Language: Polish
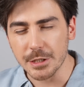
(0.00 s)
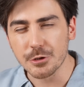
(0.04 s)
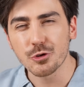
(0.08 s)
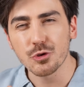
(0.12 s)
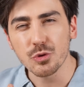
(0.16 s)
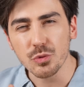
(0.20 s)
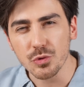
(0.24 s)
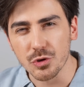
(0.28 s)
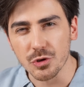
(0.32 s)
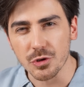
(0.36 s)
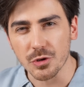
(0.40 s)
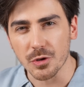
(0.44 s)
I
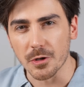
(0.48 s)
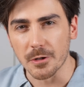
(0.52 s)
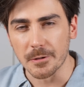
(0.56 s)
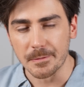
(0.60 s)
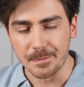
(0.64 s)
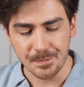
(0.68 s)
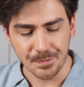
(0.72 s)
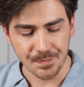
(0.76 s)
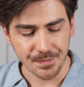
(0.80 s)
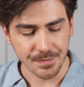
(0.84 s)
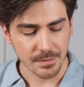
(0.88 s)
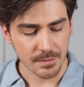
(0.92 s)
czuć to.
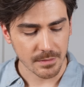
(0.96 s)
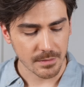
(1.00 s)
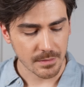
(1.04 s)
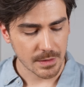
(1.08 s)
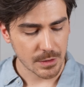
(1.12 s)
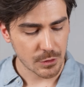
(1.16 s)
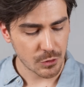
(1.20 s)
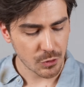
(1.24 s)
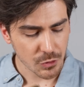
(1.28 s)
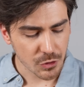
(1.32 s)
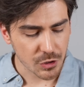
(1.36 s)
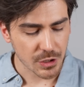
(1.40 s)

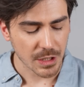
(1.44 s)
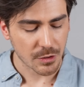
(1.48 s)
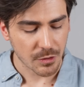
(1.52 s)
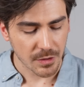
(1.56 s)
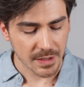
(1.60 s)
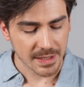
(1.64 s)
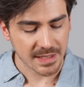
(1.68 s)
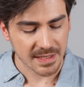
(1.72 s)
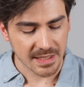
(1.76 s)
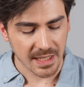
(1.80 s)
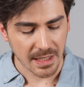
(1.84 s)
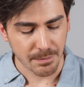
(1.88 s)
Czuć, że to
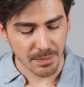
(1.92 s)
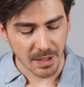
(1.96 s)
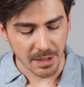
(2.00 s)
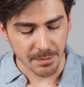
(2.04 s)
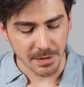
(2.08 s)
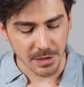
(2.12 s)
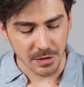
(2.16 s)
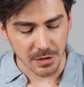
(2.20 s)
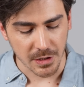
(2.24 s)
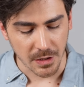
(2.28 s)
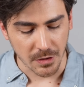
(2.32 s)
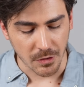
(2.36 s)
jest ser
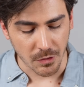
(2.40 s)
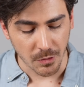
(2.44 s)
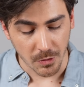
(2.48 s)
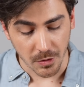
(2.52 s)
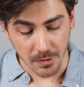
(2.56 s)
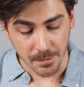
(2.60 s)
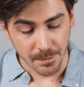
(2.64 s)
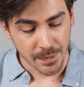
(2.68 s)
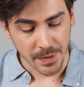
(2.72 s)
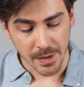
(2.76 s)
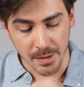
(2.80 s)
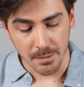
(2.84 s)
parmigiano,
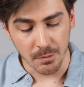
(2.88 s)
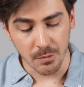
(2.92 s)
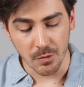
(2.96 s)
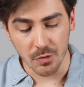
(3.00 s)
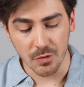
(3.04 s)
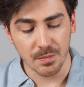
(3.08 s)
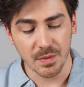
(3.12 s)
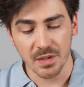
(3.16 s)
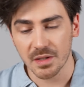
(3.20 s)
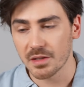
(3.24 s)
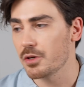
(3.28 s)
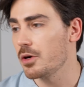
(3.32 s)
bo
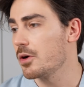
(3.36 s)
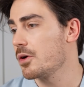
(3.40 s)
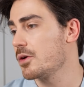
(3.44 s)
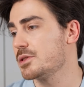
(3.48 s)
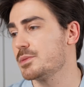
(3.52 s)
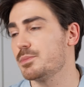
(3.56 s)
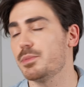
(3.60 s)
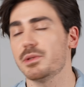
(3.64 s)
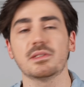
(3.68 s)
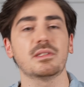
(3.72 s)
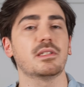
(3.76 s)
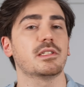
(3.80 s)
mógłby go
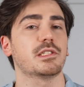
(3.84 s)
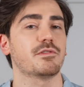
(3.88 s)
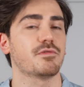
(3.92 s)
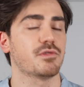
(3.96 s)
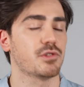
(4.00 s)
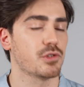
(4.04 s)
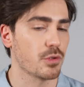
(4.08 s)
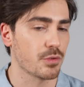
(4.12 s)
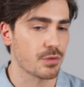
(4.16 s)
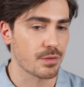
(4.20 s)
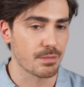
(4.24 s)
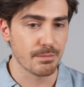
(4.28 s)
rozpoznać
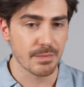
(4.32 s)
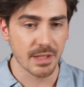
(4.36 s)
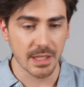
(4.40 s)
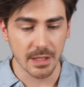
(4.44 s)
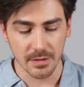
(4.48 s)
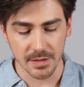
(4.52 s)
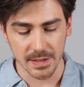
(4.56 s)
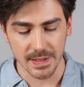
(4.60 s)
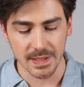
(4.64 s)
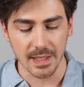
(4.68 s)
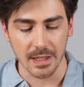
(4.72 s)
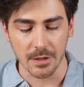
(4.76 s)
wśród
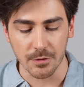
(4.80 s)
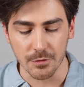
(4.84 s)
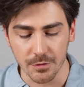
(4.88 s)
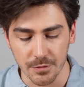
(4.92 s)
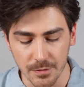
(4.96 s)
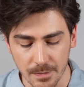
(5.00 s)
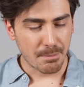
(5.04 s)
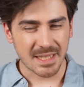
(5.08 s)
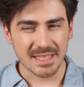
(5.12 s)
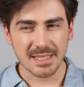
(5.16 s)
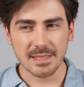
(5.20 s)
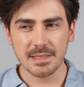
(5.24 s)
milion serów.
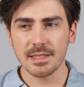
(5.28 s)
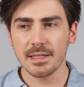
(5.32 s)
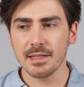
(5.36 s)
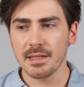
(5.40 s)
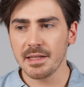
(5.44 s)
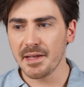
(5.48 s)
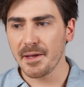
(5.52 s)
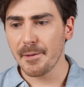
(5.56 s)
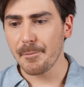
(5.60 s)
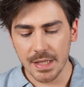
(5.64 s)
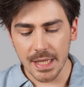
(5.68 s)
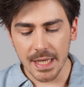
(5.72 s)

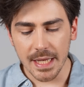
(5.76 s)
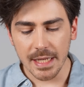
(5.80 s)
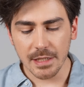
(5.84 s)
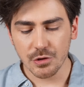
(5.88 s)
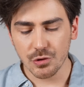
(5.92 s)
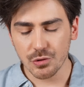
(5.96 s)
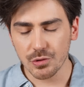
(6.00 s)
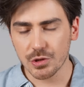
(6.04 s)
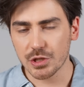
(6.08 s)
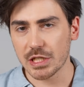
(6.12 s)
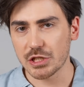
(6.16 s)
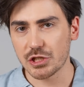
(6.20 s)
Bazylii nie
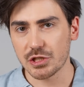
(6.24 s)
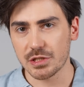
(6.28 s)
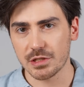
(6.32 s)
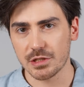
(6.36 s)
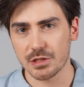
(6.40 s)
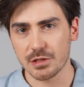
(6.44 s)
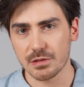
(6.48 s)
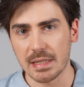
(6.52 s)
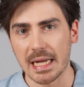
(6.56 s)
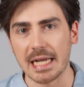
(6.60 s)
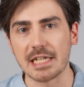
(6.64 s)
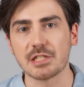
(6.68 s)
czuć
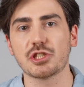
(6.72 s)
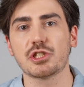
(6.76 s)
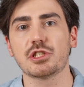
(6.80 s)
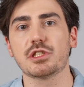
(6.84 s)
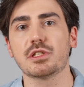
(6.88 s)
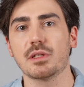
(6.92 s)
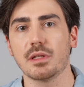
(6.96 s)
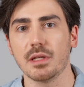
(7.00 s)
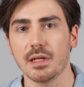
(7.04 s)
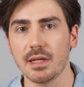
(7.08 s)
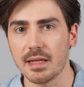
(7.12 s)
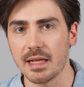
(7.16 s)
aż,
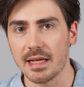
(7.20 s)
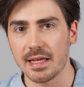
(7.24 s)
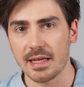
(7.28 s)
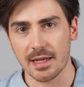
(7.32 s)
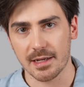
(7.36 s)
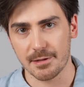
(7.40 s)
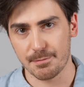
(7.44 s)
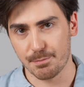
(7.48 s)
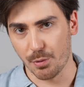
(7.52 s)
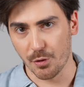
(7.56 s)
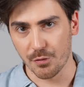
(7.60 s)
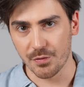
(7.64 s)
aż tyle,
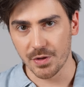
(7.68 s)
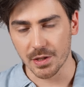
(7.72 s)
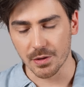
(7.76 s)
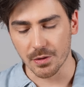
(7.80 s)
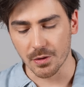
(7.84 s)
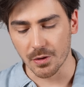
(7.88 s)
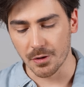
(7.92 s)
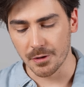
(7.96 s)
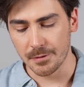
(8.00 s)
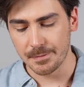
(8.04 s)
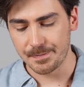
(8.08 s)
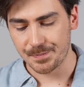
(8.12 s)
jak
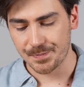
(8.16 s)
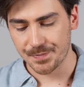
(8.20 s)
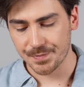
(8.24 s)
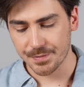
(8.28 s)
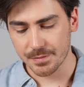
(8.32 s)
powinno,